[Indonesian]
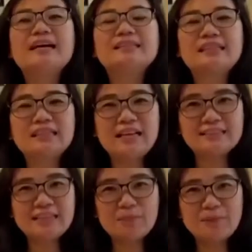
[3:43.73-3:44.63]
Setelah
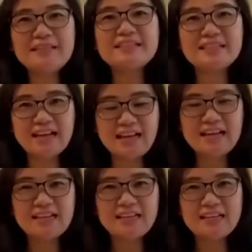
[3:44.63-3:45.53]
saya periksa,
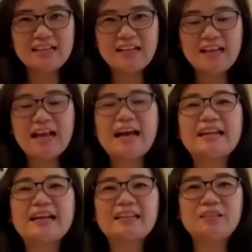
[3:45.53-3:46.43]

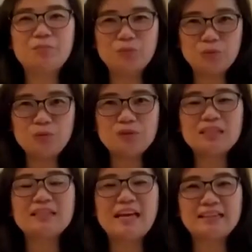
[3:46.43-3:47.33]
anak ibu
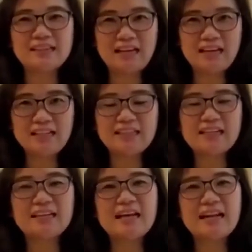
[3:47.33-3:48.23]
ternyata
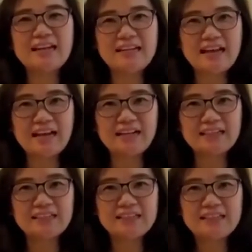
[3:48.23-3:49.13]
terkena radang.
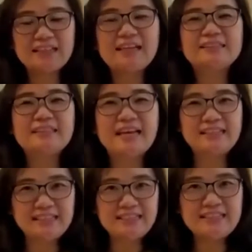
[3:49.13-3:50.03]

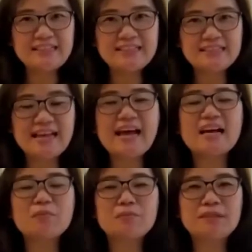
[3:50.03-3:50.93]
Jadi, saya
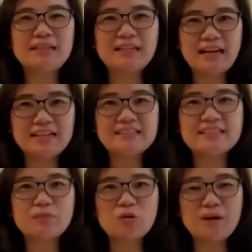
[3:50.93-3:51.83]
akan memberikan
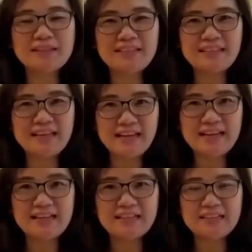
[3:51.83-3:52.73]
resep obatnya ya.
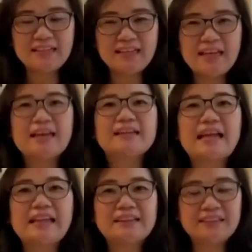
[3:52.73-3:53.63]

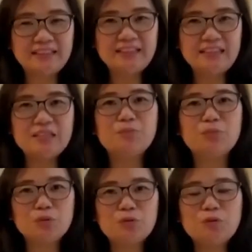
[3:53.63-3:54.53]
Nanti
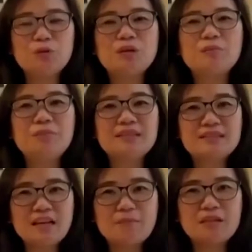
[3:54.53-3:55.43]
ibu
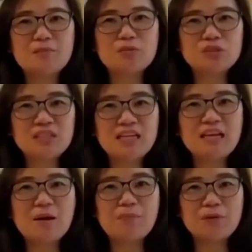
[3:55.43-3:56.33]
bisa menebusnya
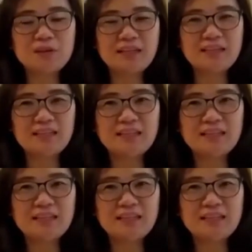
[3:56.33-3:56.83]
di apotek.